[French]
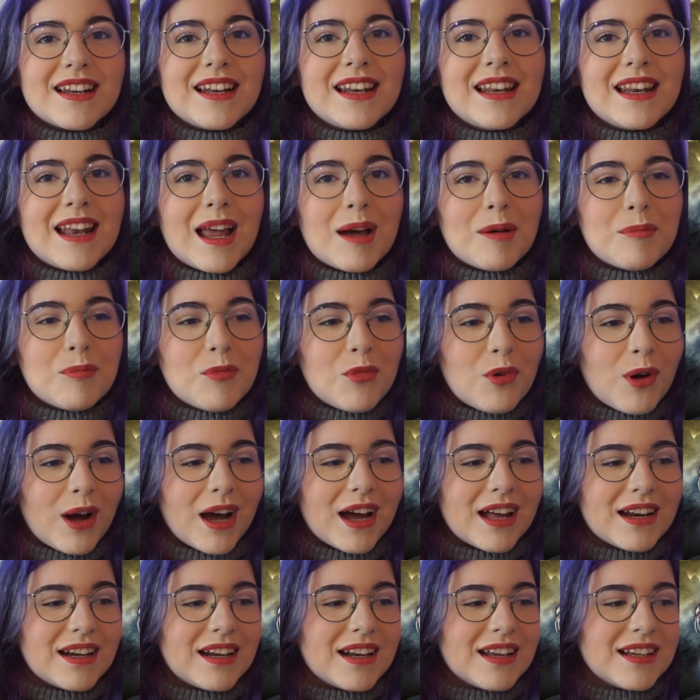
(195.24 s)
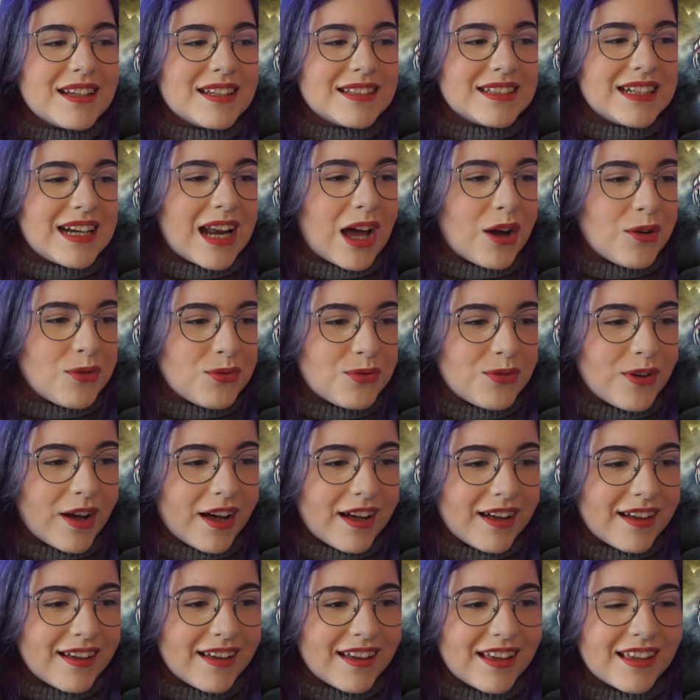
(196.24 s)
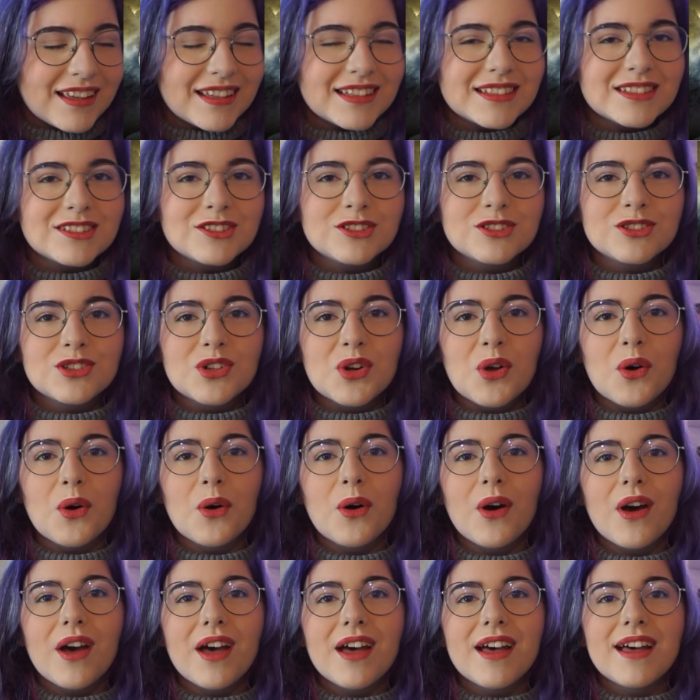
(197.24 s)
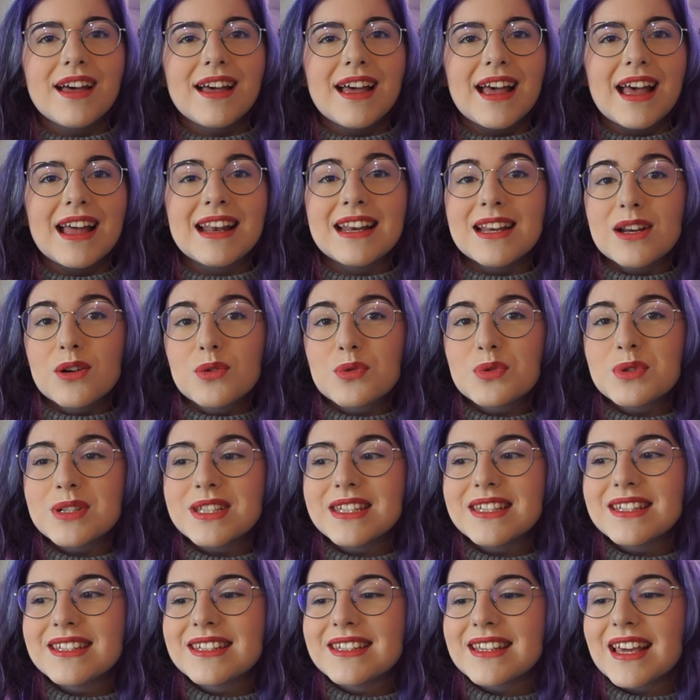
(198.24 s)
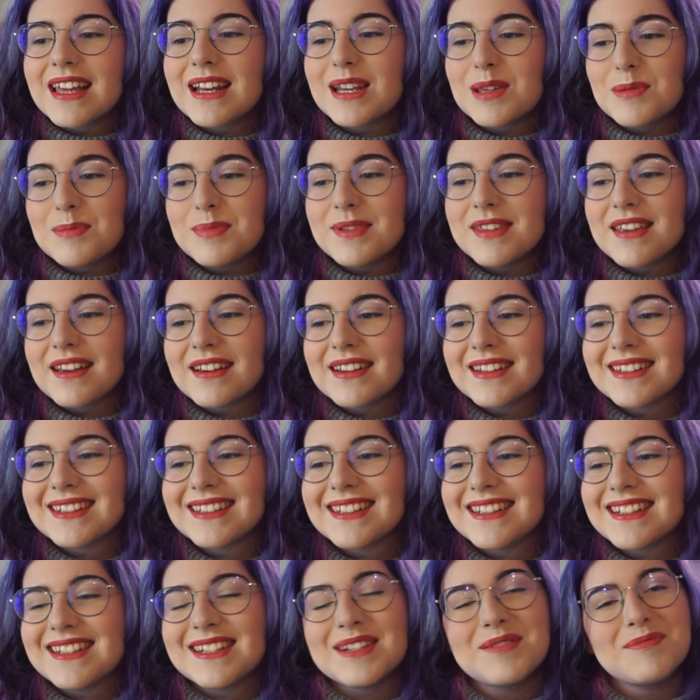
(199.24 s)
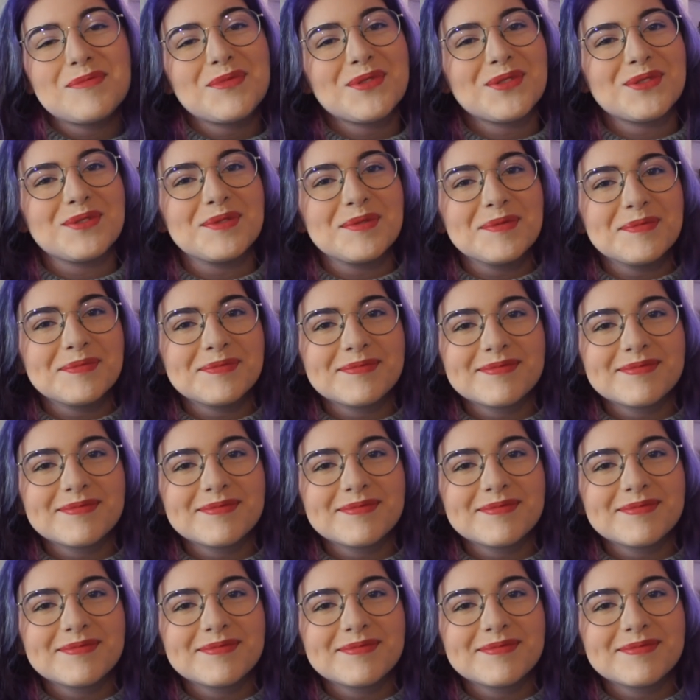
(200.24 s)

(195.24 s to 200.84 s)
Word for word: la morale, la fin, genre elle est logique, elle est bien et j'aime beaucoup